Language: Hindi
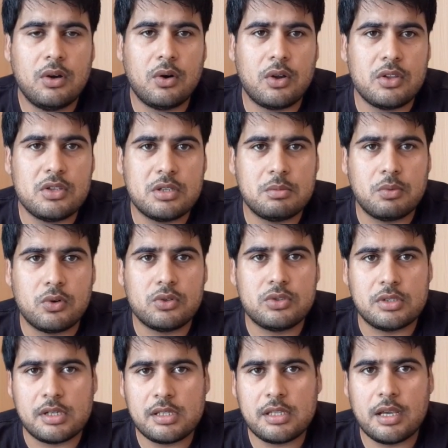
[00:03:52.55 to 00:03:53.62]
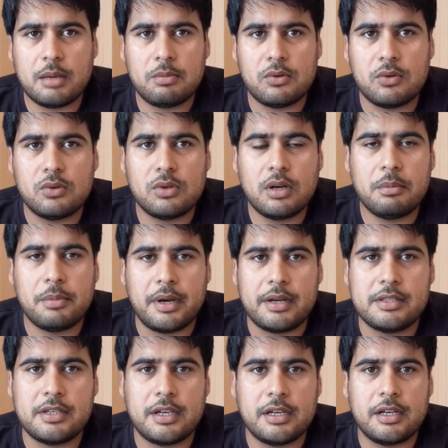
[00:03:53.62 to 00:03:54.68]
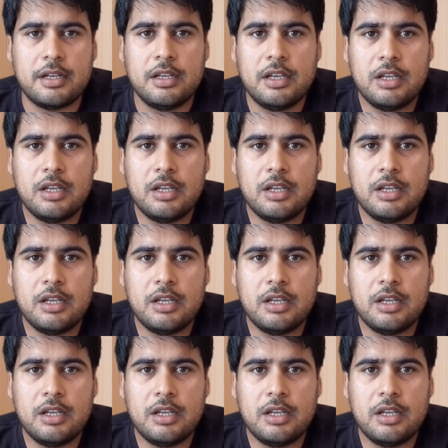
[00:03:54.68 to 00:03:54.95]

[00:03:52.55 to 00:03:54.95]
और इंजन बहुत जल्दी आप लोगों का बैठ जाएगा